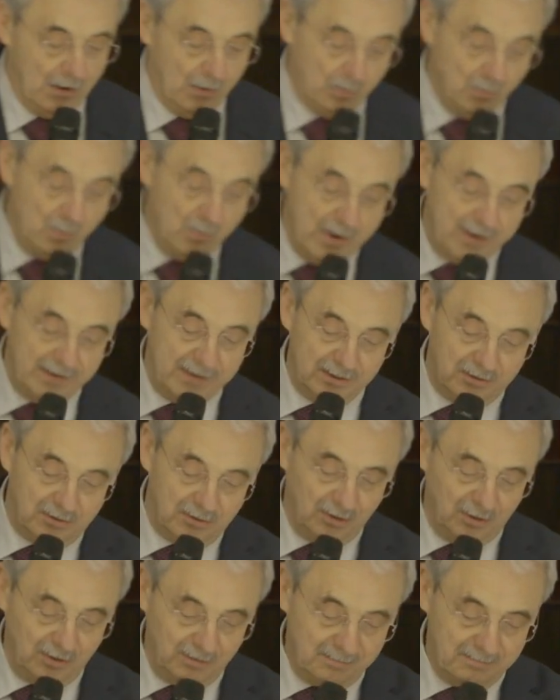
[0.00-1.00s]
Où en
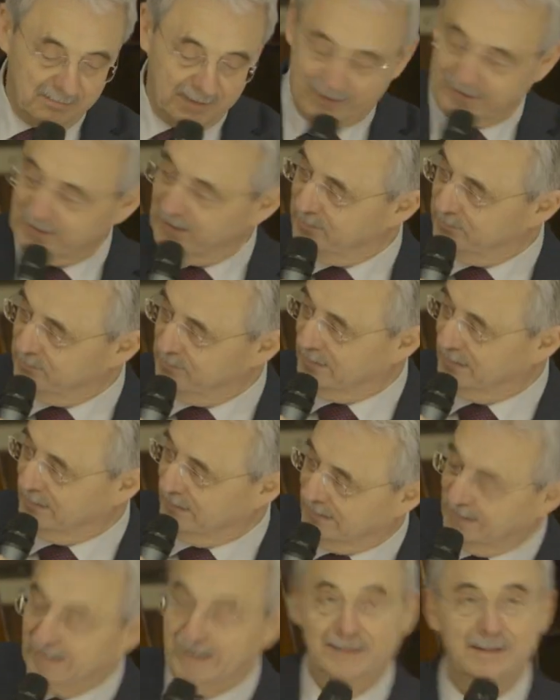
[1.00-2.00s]
est-on, Madame
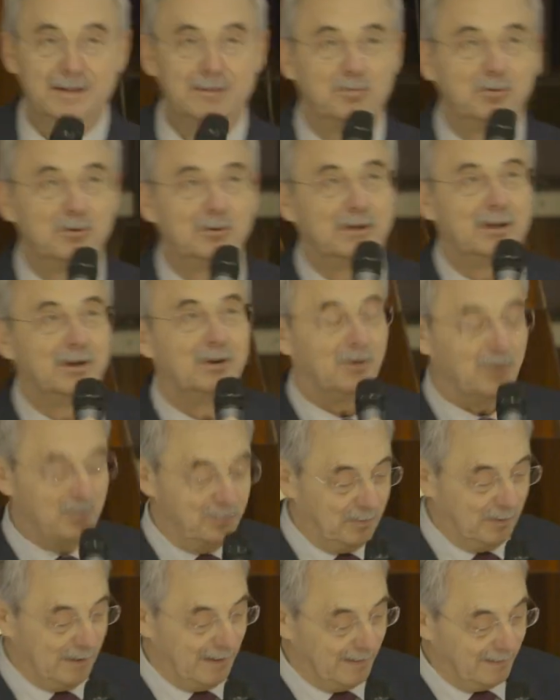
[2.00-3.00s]
la députée
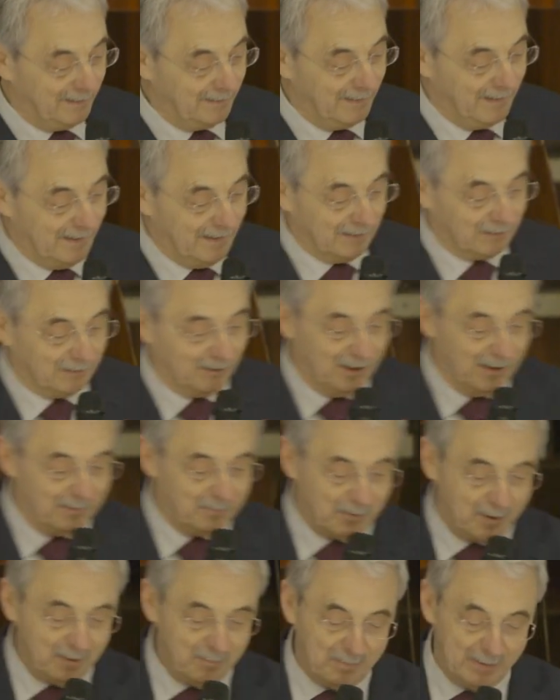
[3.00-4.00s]
européenne, de la
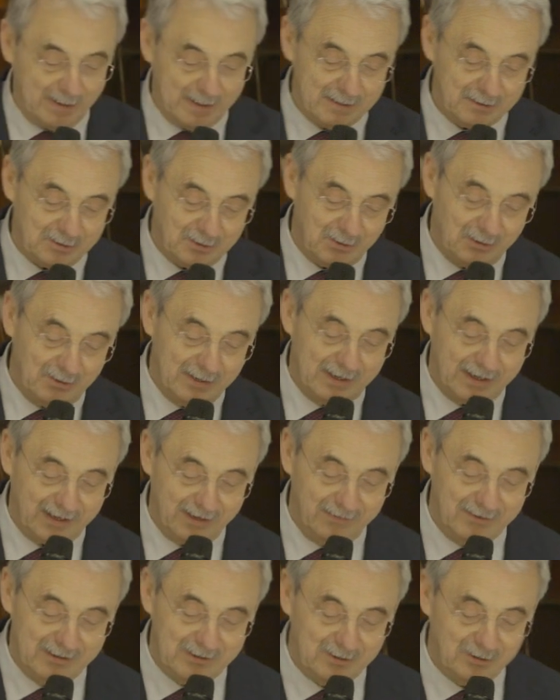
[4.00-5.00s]
préparation à la
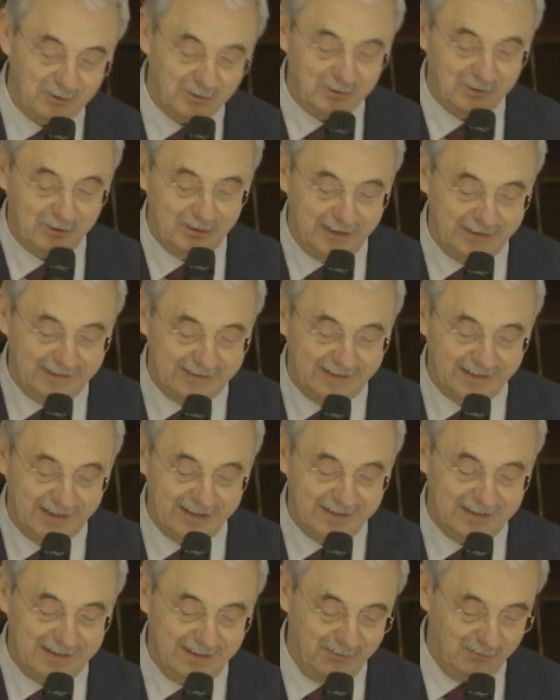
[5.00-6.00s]
révision de la
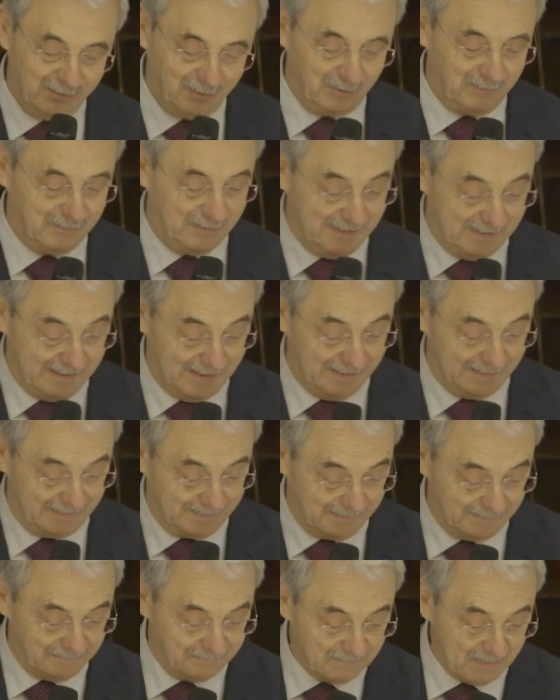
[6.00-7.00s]
directive
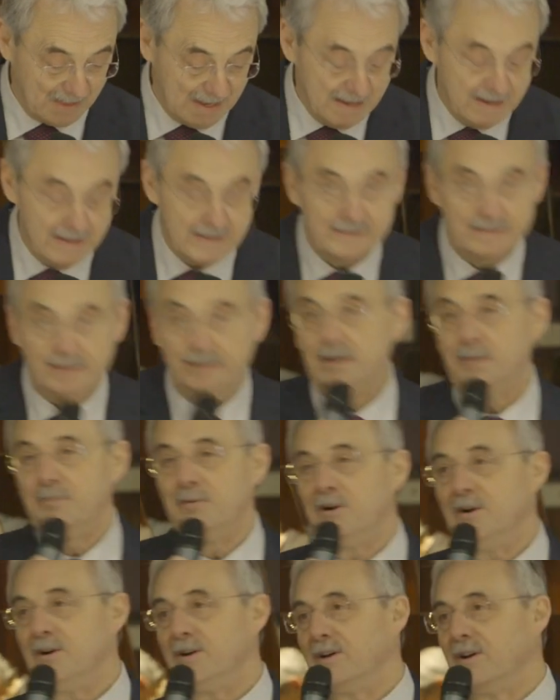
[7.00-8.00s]
Eurovignette C'est
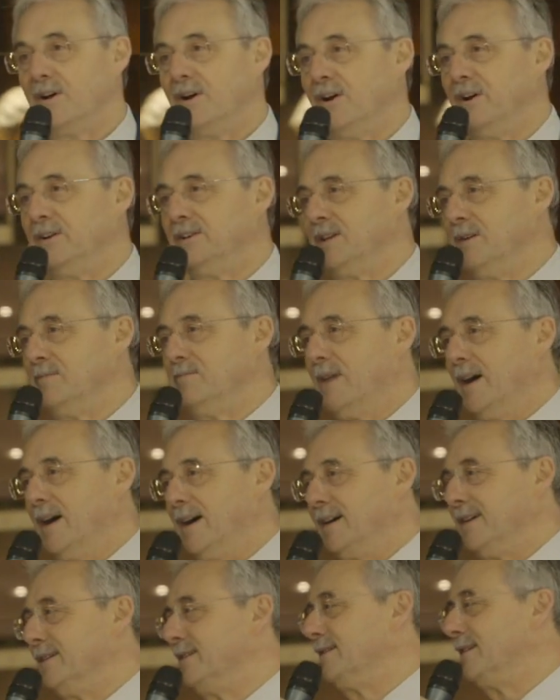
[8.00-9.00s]
d'abord un
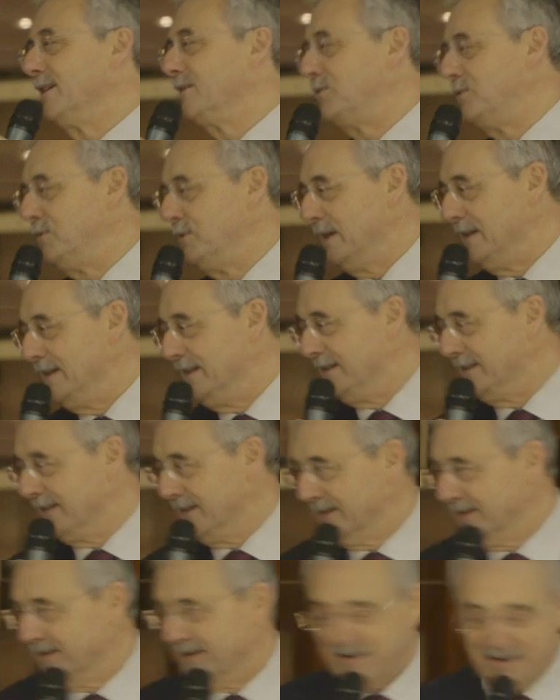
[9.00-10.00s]
débat
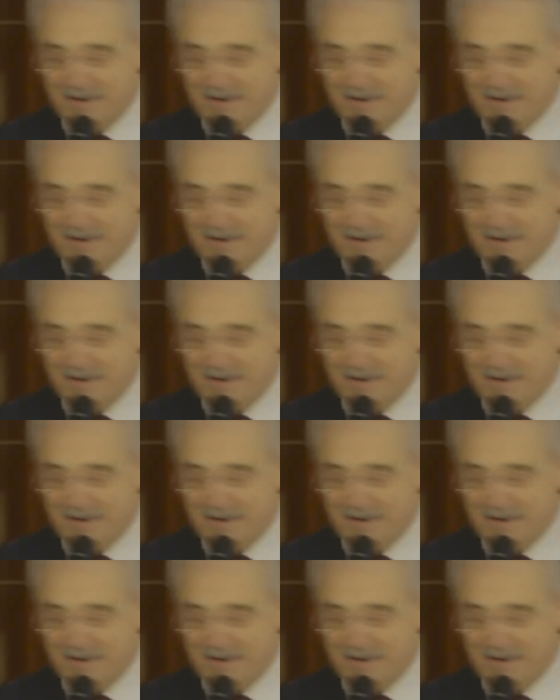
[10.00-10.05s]
d'actualité.